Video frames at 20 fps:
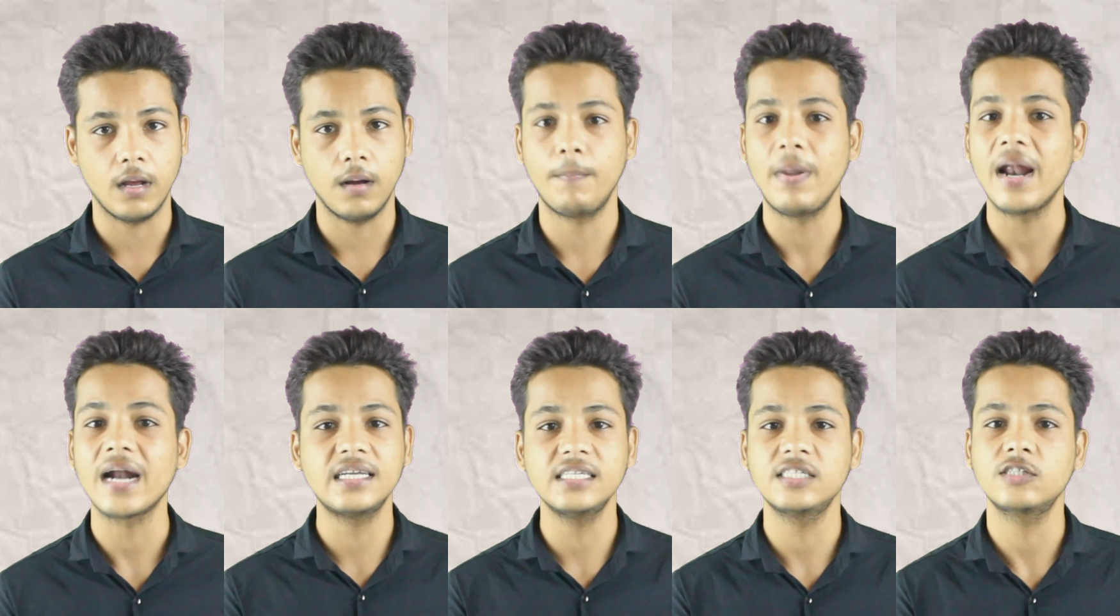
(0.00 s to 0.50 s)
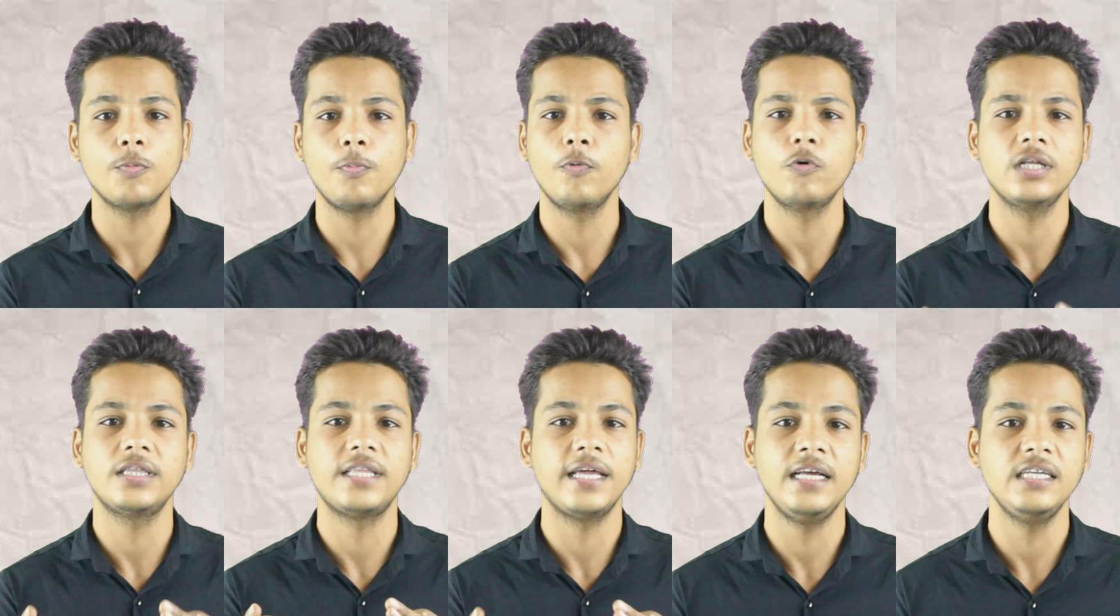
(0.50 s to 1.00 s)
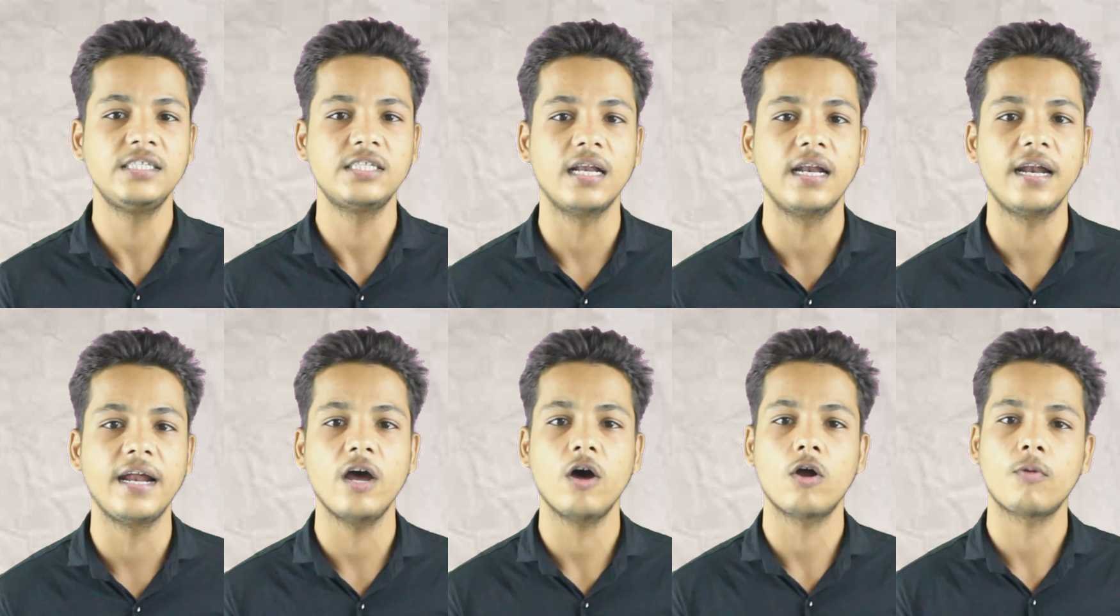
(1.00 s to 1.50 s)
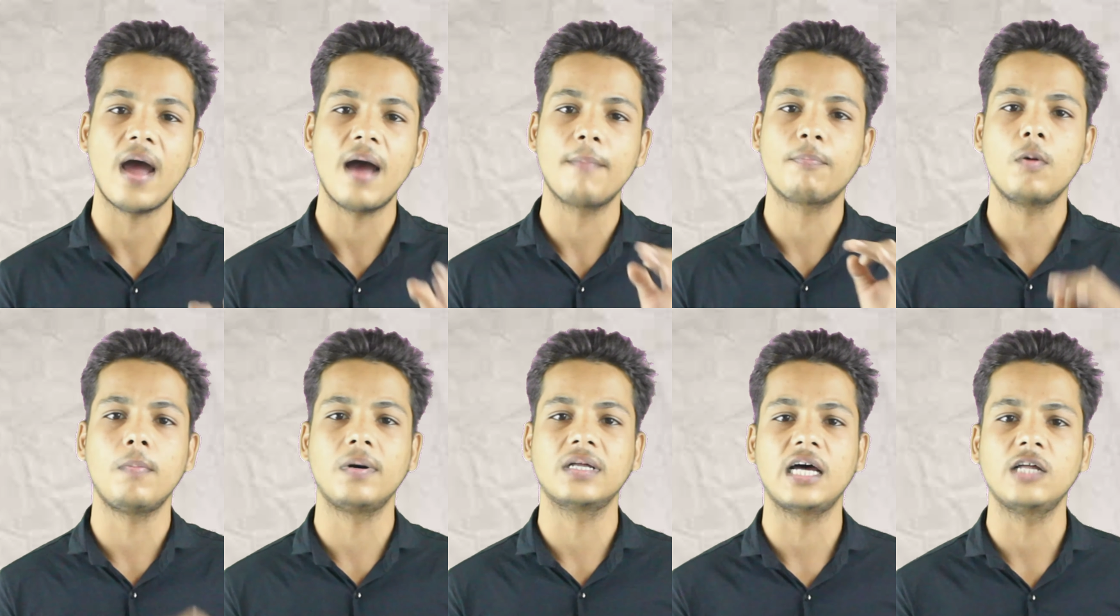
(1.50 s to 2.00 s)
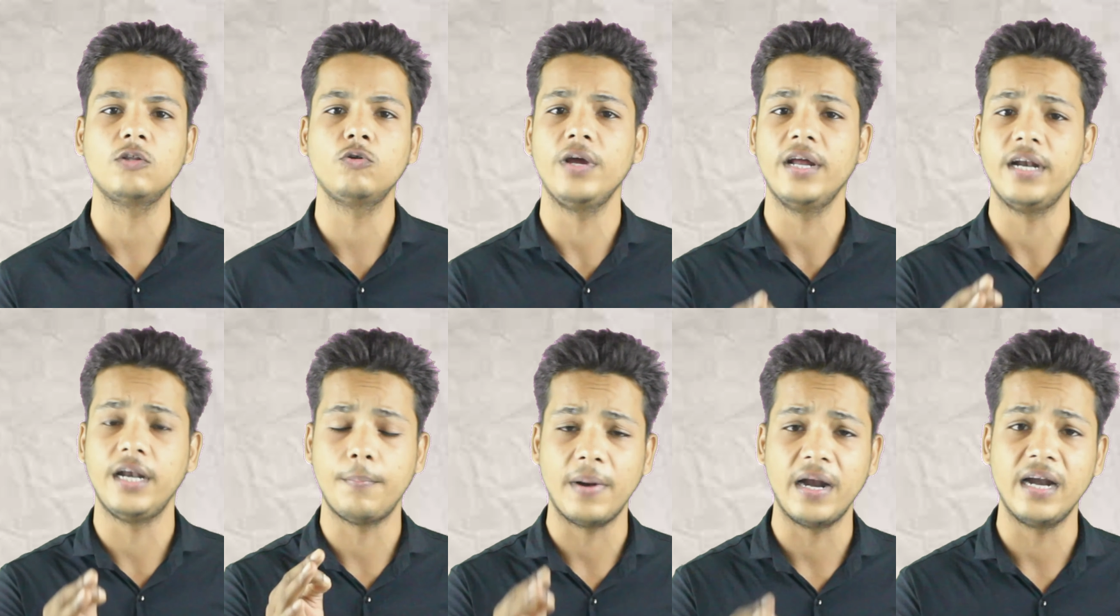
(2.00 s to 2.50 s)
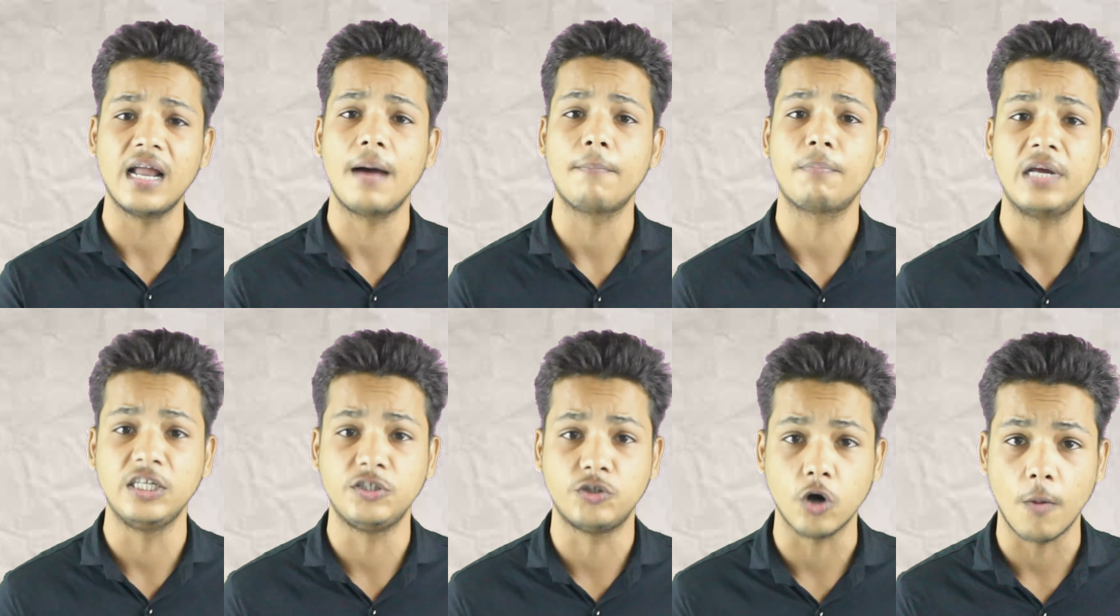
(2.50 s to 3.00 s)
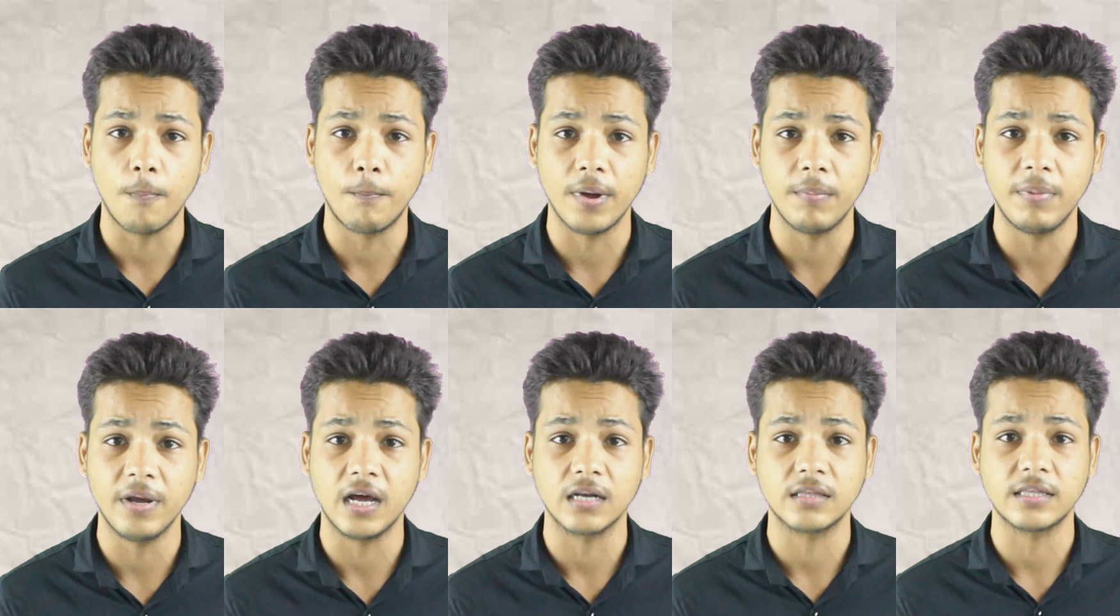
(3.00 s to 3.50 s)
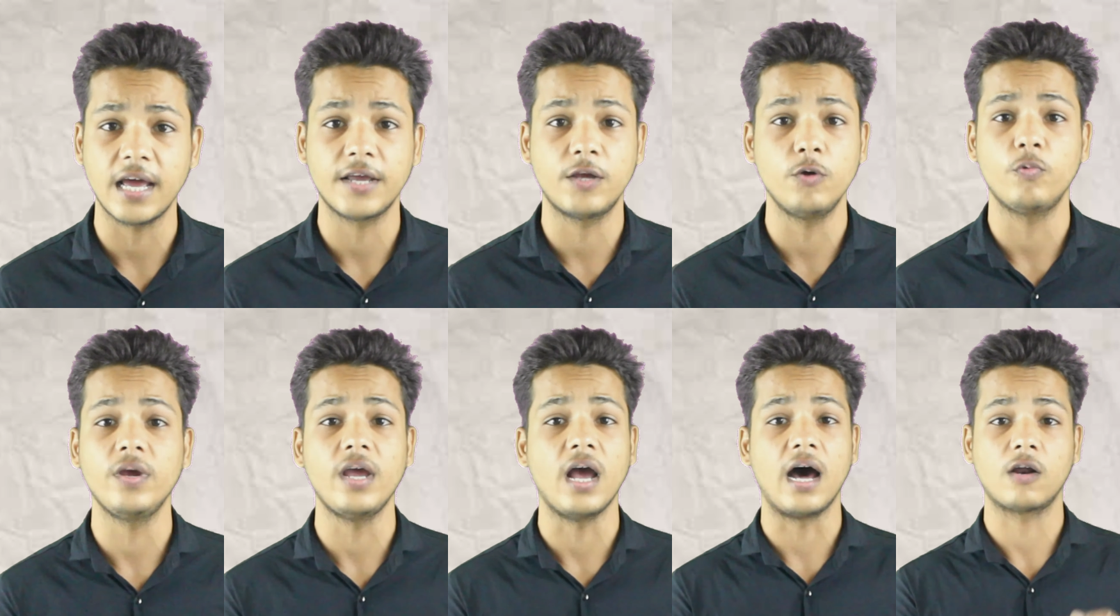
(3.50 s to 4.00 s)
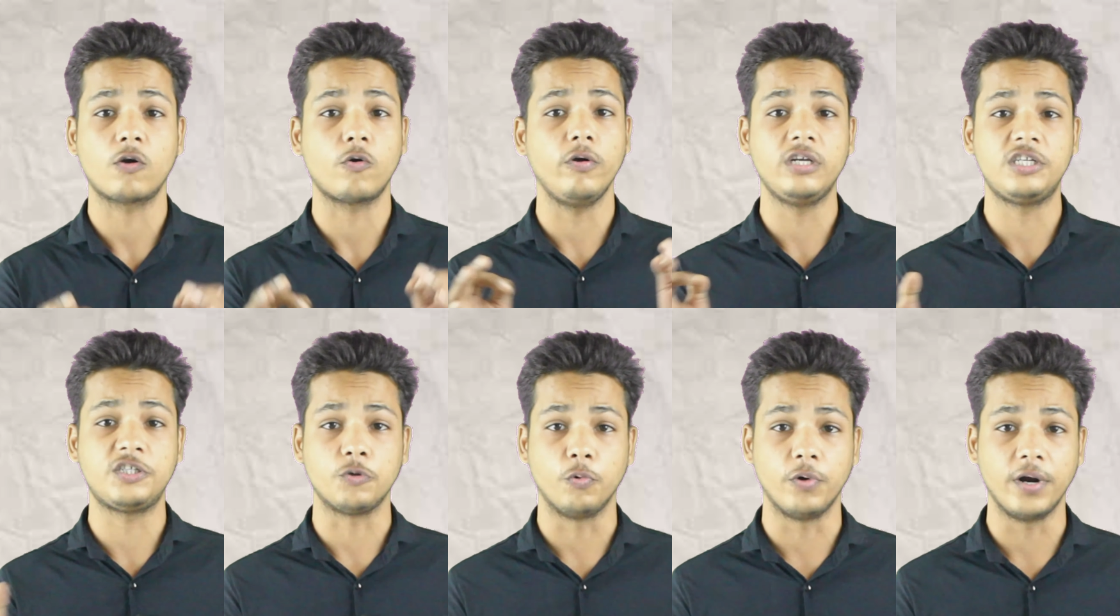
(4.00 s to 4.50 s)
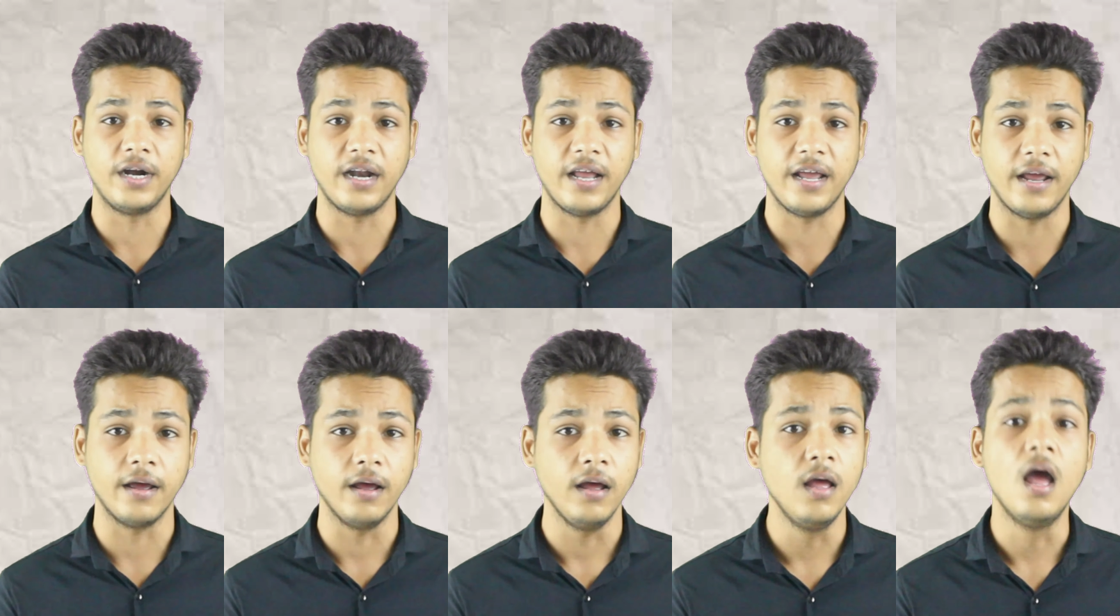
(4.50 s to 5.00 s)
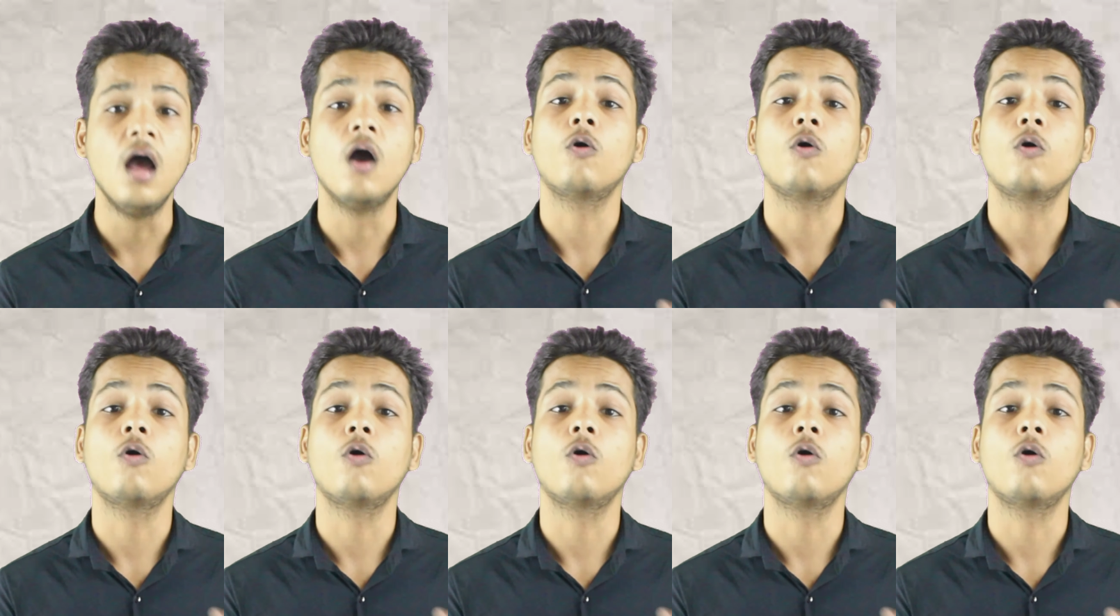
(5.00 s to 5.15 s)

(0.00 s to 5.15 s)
प्रैक्टिस तो पूरे दिन ही चल रही है और मैं आपको बता दूं ये डिपेंड आपकी जॉब पे भी करता है क्योंकि हर कोई स्टूडेंट नहीं है